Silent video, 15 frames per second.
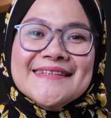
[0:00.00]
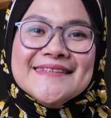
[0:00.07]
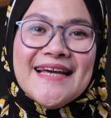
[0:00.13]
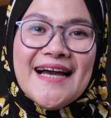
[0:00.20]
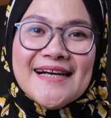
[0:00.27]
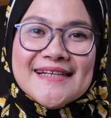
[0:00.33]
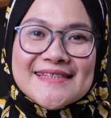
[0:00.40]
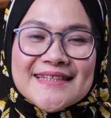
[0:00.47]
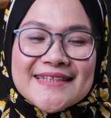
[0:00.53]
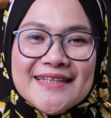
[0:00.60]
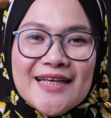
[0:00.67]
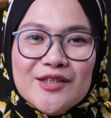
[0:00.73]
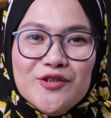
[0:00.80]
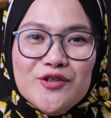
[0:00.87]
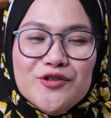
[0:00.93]
Ya,
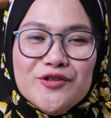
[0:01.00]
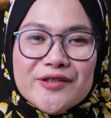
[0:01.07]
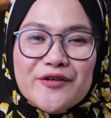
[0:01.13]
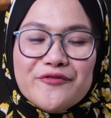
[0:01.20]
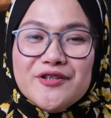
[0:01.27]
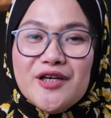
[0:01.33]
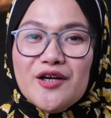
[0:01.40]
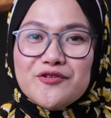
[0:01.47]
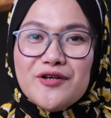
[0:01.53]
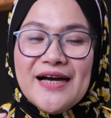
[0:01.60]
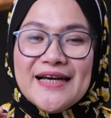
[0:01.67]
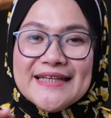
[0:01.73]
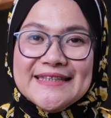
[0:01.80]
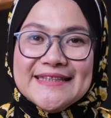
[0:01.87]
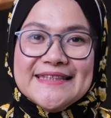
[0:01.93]
sekian dulu review aku
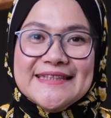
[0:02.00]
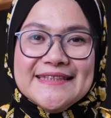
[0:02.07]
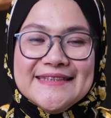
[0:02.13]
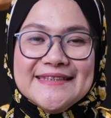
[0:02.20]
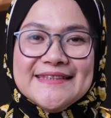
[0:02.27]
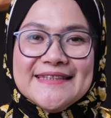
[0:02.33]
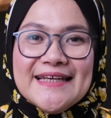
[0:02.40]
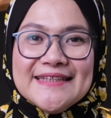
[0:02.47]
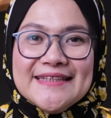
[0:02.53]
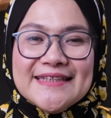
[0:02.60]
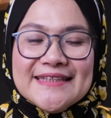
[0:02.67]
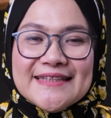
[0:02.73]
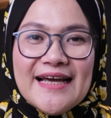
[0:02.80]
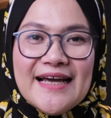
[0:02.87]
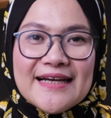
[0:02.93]
hari ini.
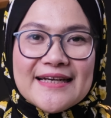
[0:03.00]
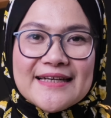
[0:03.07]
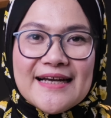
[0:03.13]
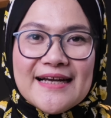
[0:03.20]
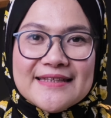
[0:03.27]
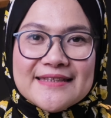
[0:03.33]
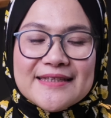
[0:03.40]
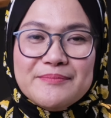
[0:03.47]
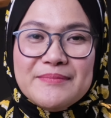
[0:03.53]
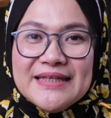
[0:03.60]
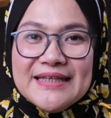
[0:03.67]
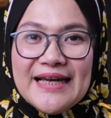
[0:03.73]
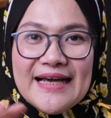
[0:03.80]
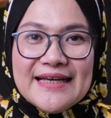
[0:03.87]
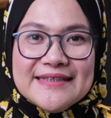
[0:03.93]
Nanti kita akan
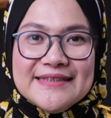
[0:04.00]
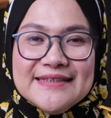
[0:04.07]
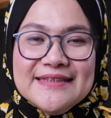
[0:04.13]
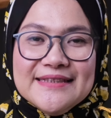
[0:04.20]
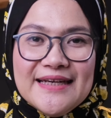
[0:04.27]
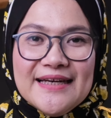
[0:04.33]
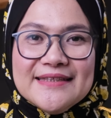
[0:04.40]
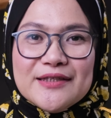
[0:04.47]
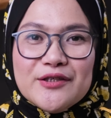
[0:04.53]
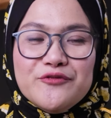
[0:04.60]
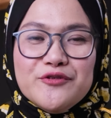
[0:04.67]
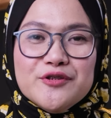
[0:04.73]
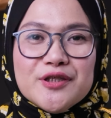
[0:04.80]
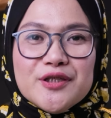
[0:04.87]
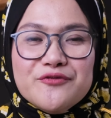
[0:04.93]
kembali lagi dengan
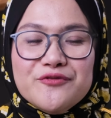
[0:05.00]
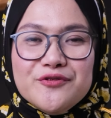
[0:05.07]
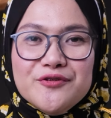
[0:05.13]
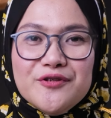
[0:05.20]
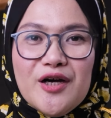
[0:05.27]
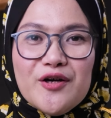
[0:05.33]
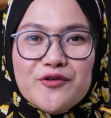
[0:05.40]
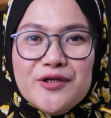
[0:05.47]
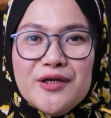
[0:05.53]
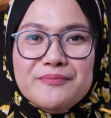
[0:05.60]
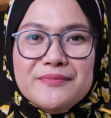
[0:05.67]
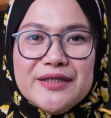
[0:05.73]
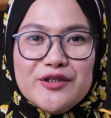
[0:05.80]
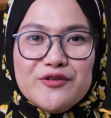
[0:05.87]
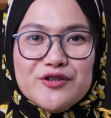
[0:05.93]
review-review aku
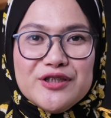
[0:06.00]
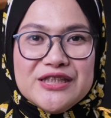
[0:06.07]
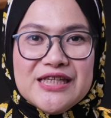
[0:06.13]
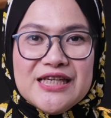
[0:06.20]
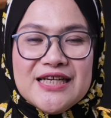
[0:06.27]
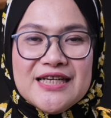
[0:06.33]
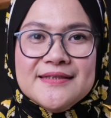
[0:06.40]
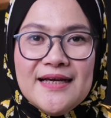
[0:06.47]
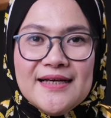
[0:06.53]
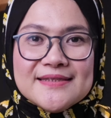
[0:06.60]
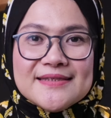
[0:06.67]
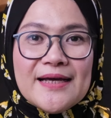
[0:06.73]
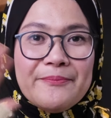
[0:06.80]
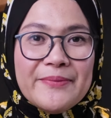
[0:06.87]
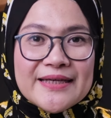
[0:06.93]
yang berikutnya. Ya,
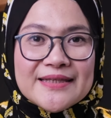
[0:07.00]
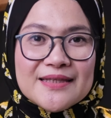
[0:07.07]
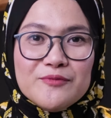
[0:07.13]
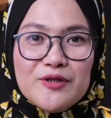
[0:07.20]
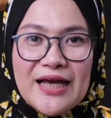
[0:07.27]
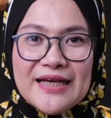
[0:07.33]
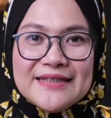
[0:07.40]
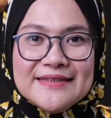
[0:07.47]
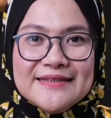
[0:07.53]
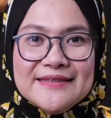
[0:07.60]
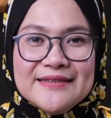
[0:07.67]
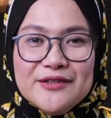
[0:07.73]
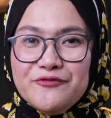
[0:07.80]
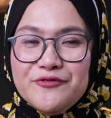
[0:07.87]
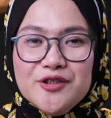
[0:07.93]
sampai ketemu
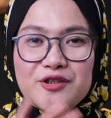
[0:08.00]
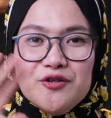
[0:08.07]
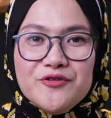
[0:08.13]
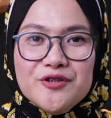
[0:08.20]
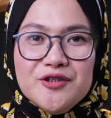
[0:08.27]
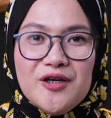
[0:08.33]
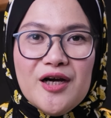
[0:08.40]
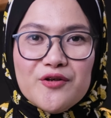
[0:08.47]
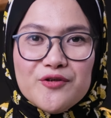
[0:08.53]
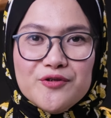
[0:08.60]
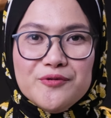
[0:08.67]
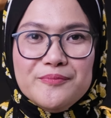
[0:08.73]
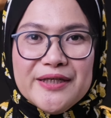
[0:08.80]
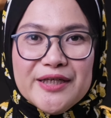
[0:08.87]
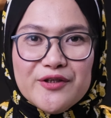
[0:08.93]
lagi di video-video
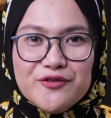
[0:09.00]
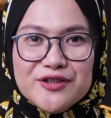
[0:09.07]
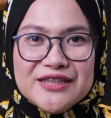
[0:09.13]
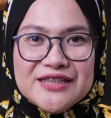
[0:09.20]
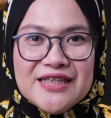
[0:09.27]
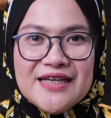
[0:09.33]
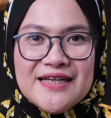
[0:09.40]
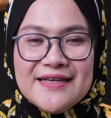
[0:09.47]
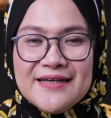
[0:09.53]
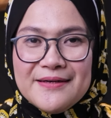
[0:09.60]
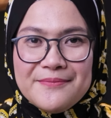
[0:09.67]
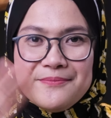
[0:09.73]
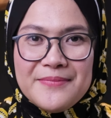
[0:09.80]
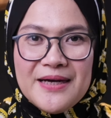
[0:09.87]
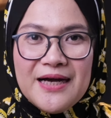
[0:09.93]
aku berikutnya.
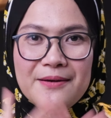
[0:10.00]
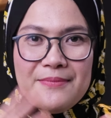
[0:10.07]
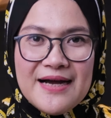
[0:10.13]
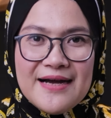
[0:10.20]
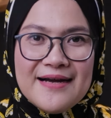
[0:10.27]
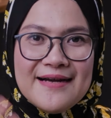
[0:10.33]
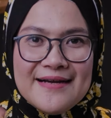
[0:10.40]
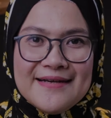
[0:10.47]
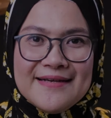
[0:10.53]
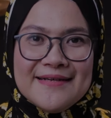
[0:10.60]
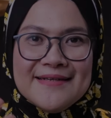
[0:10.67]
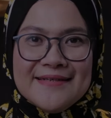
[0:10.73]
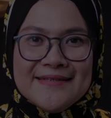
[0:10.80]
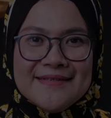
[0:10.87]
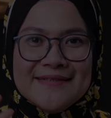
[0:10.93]

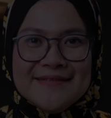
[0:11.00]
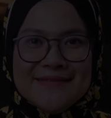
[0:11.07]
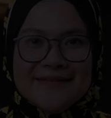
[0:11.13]
Bye-bye!